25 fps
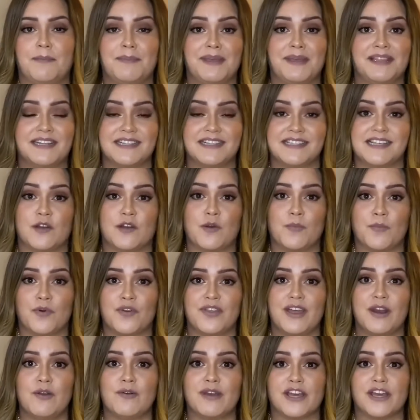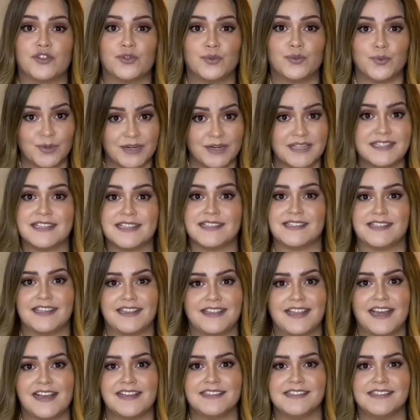mientras se acomode lo que tú
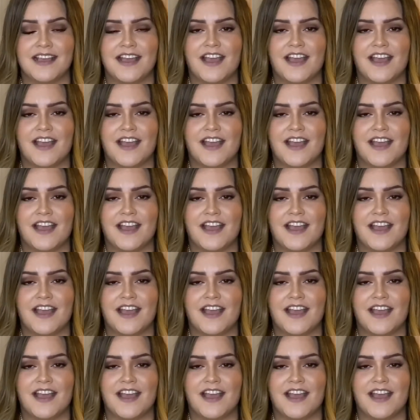necesitas,